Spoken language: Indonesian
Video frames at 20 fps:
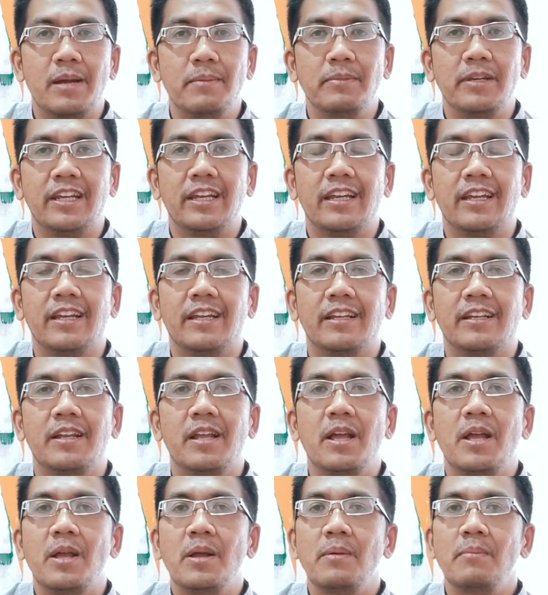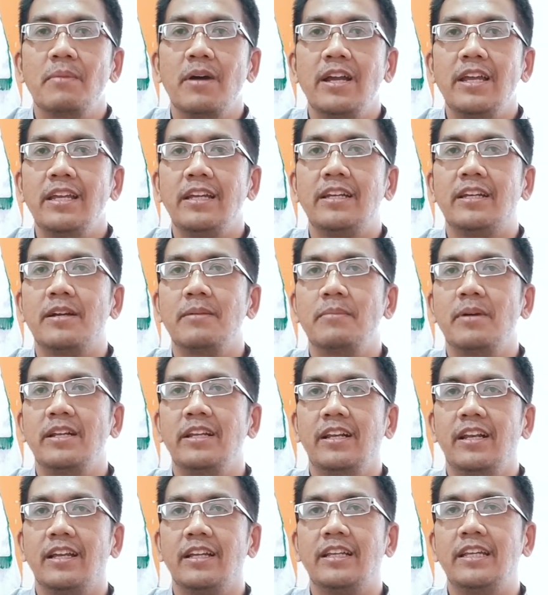Amin. Baik,
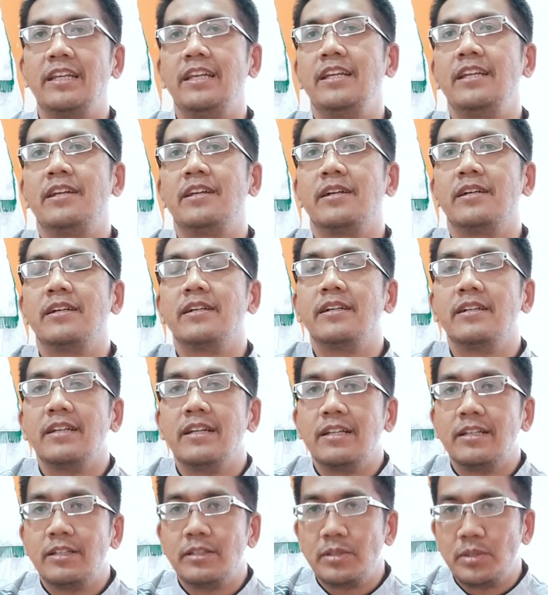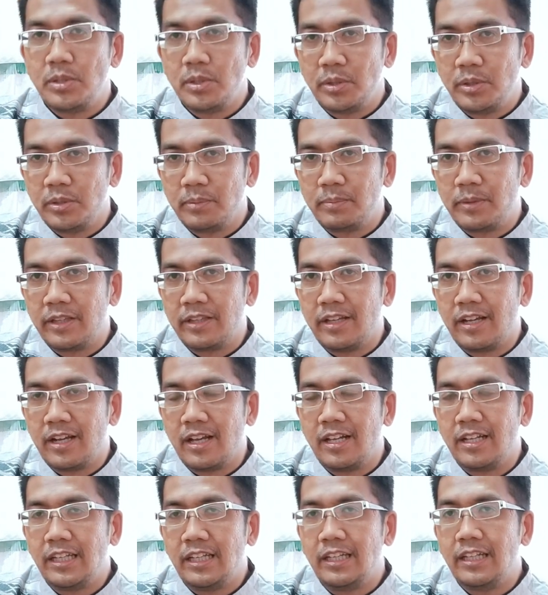kembali lagi ke YouTube kita
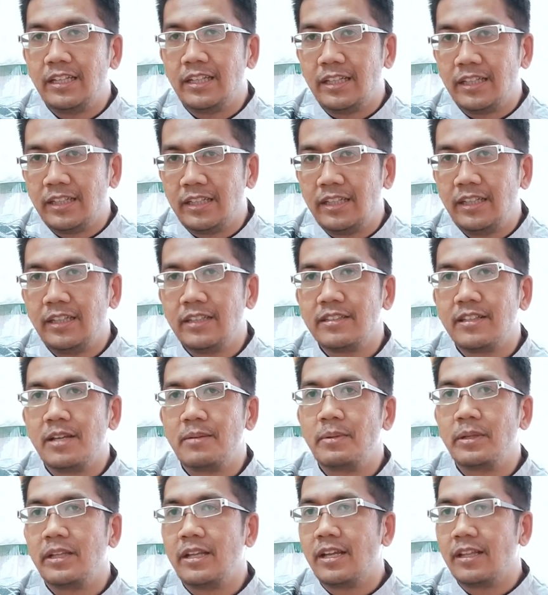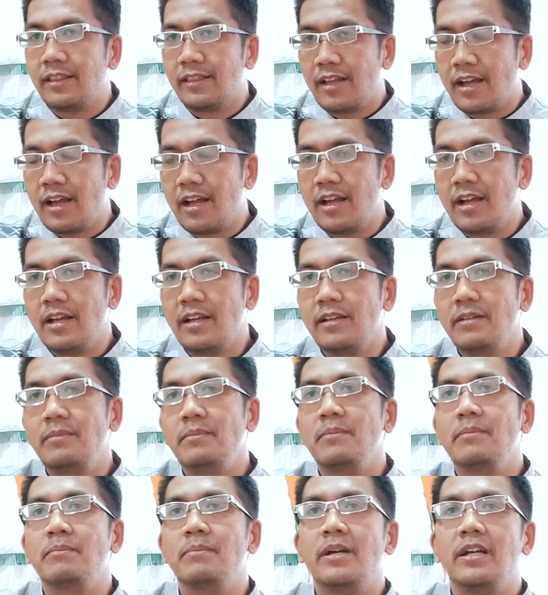kali ini. Selamat datang
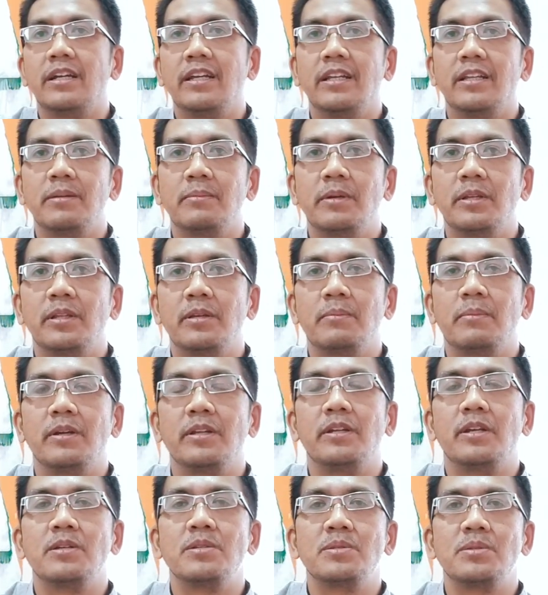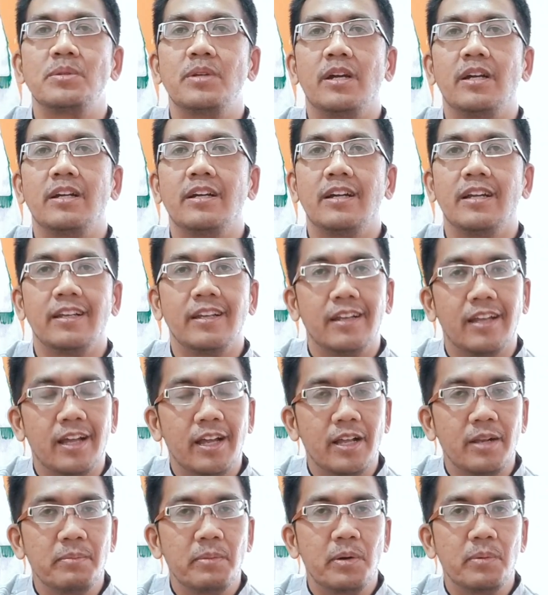bagi teman-teman yang sudah
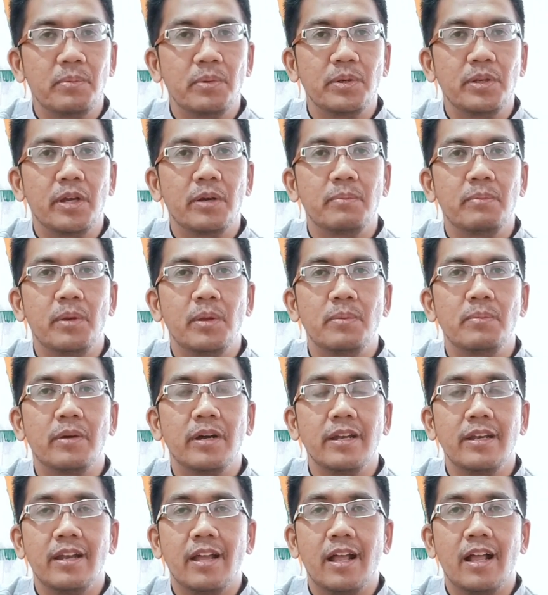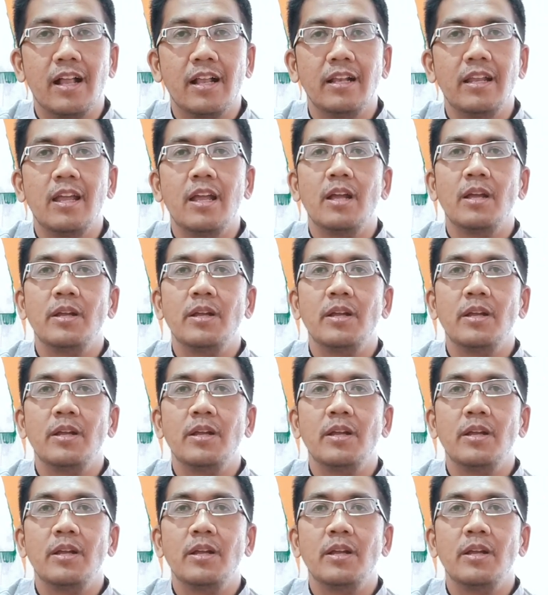kenal maupun yang belum kenal.